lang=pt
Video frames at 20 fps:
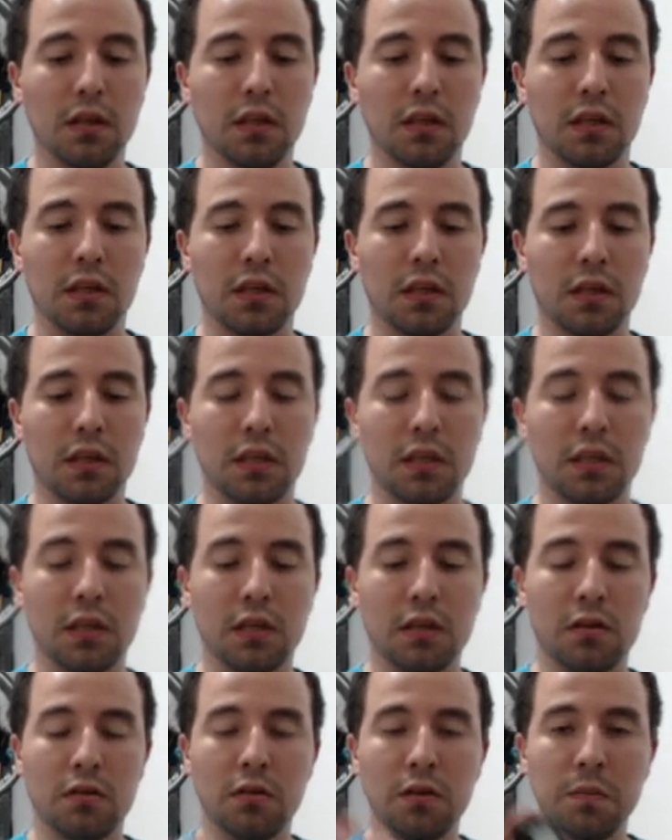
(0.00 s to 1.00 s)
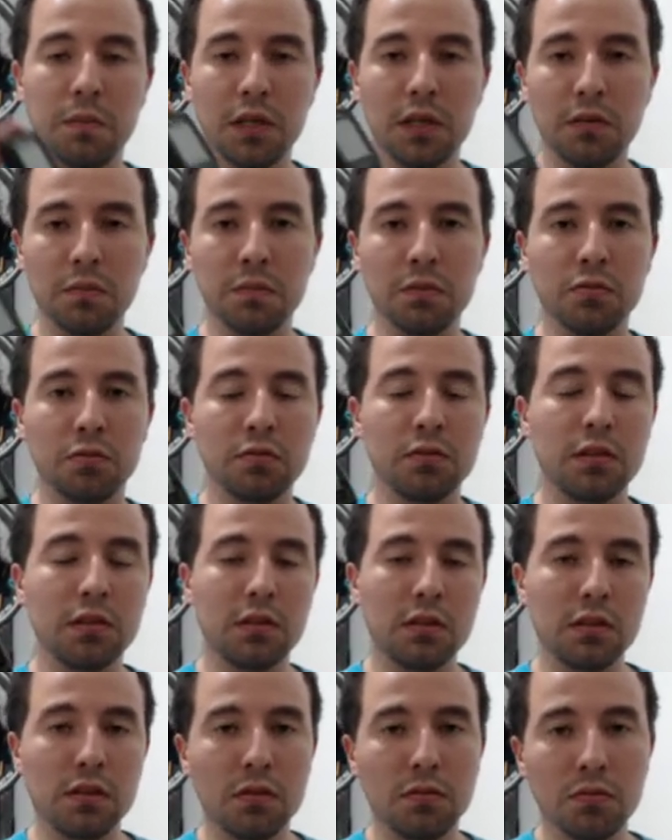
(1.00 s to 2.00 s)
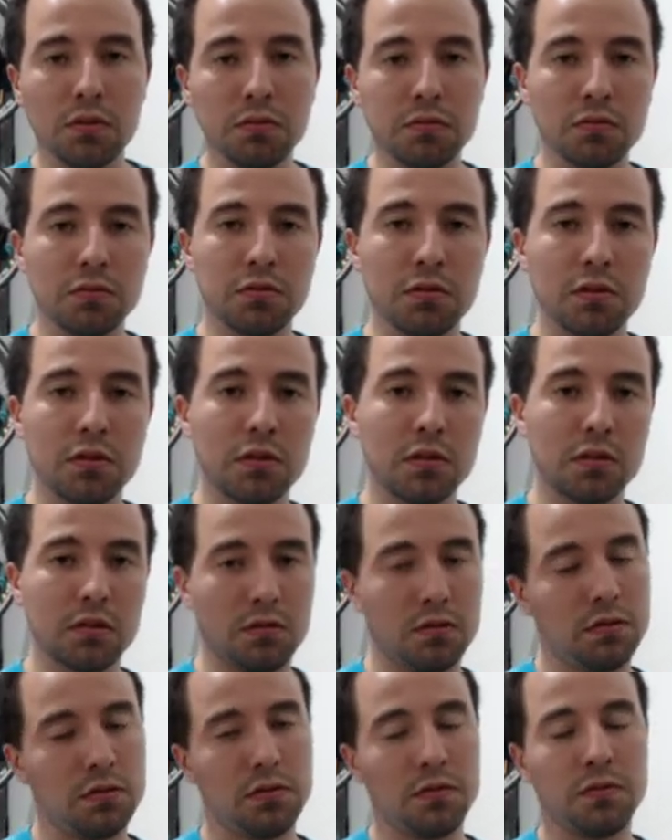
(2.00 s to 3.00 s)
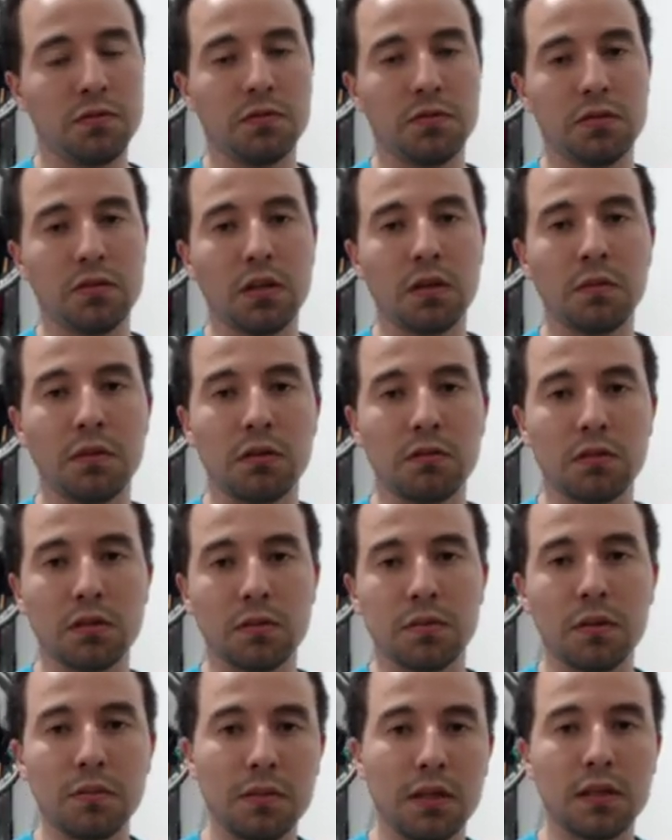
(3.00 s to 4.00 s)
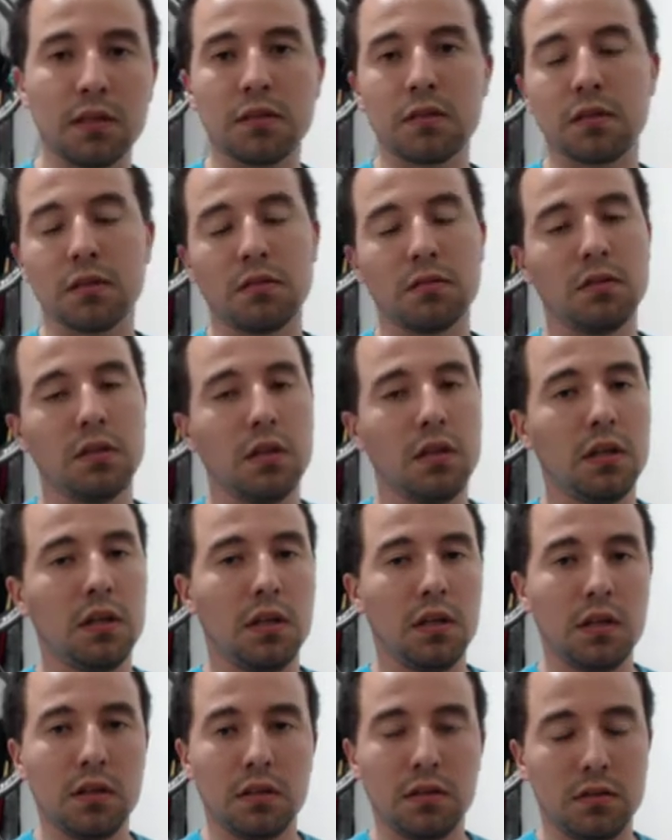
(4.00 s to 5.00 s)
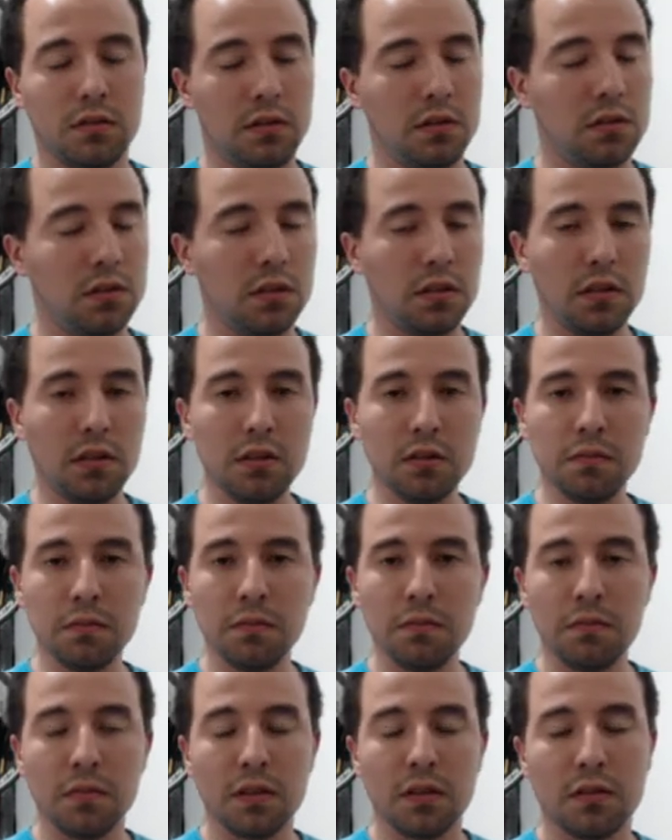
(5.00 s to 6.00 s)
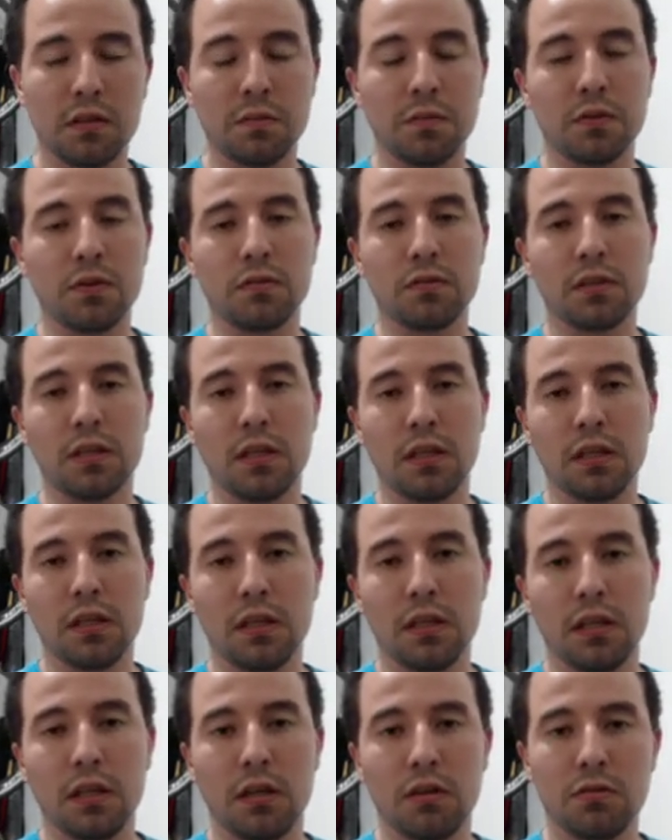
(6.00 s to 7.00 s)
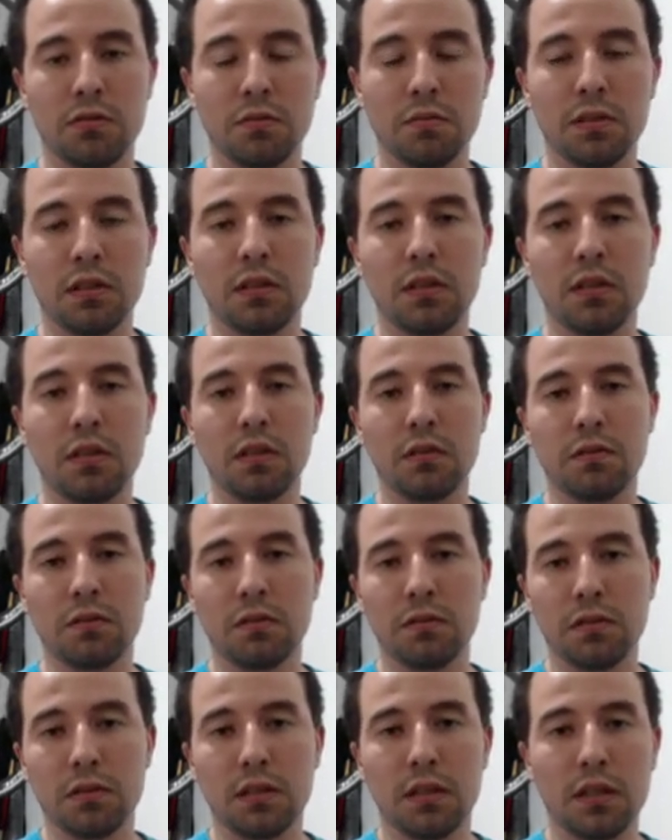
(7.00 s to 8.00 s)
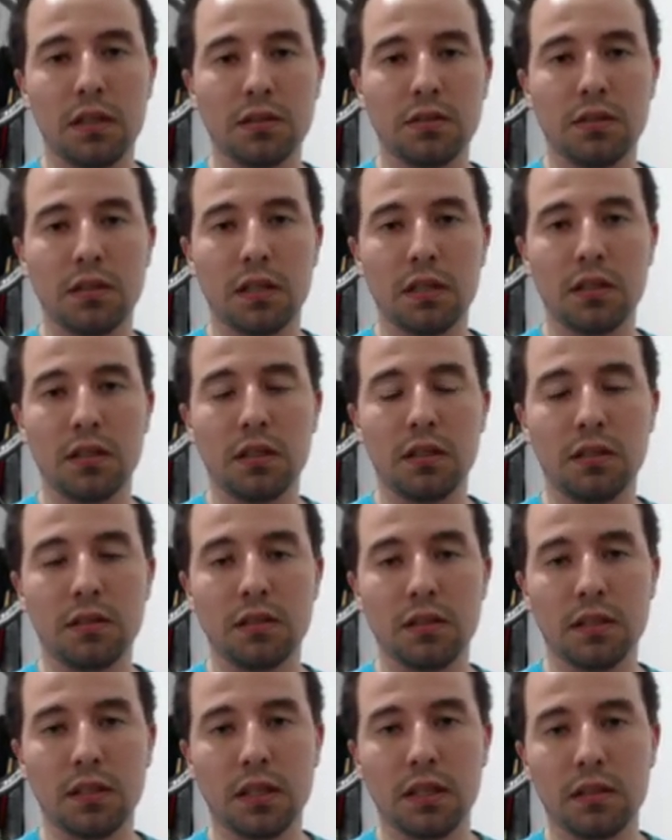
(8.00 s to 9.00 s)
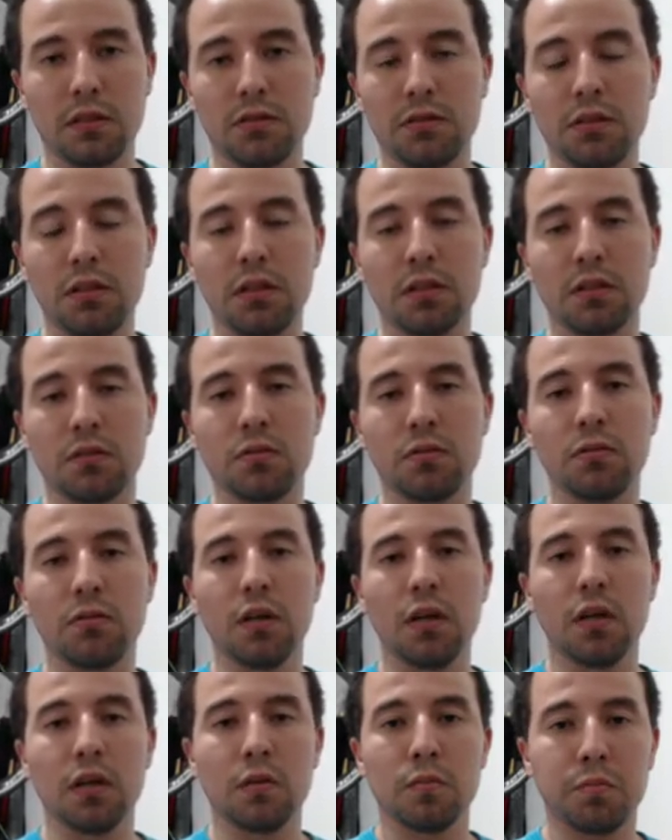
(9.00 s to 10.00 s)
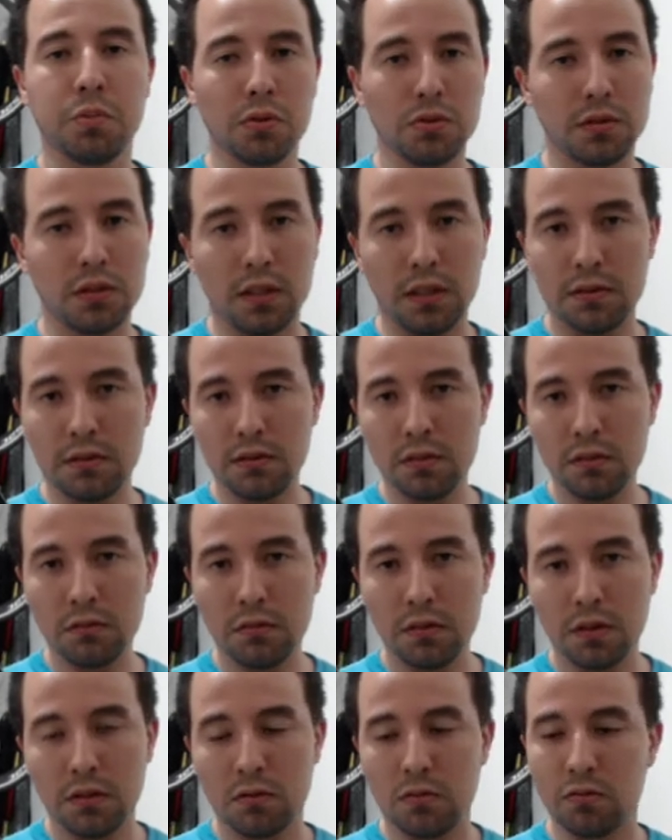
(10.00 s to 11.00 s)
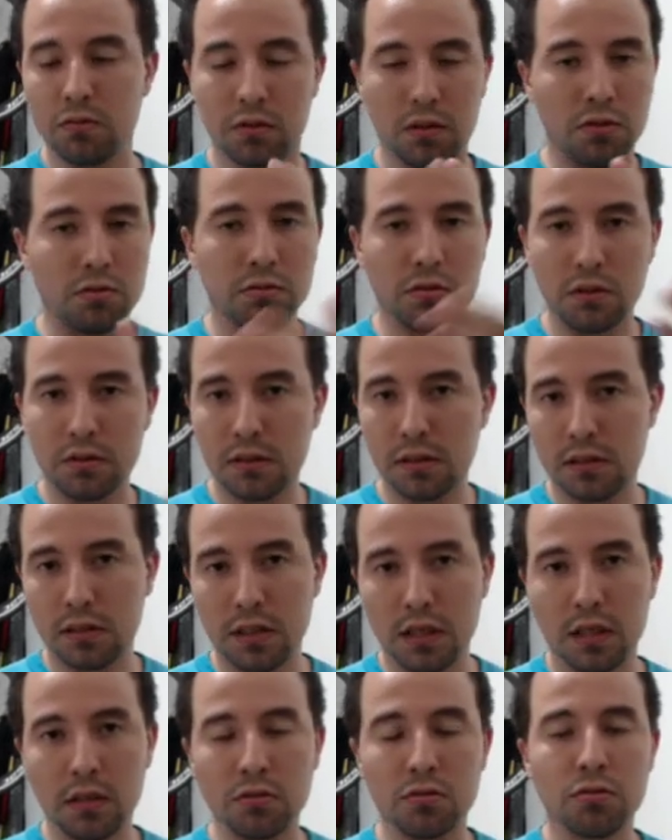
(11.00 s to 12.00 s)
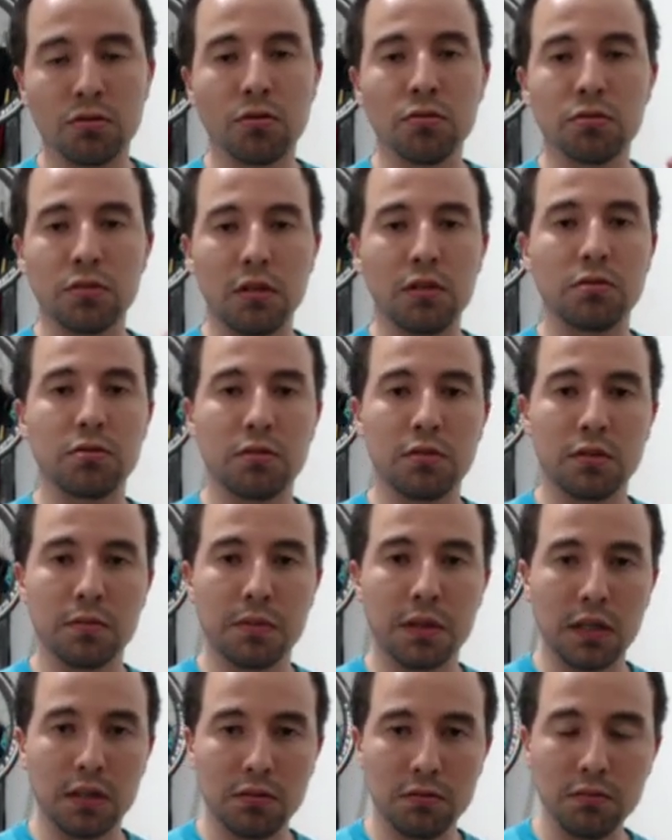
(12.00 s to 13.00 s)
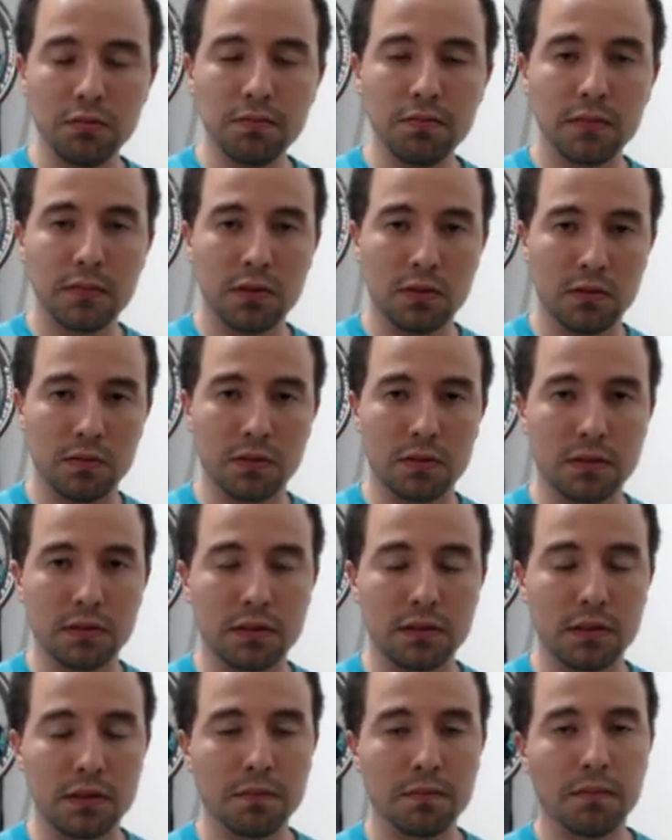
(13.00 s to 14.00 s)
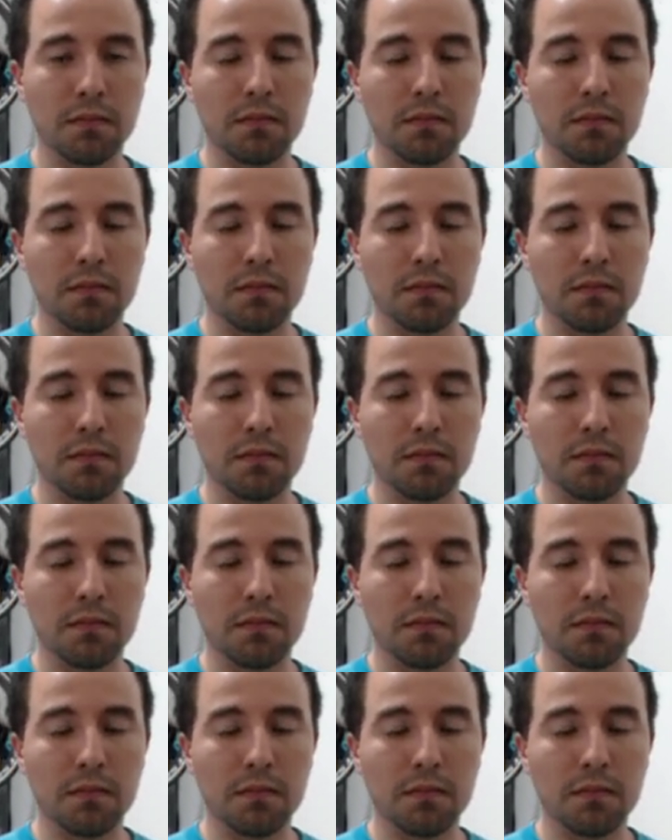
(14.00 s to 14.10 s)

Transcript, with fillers: É, o aparelho possui 72 funções de funcionamento. As primárias são de ciclismo, que você vai poder usar altimetria, velocidade, cadência, cardíaco, potência, com sensores externos ou sensores Brighton, se você quiser.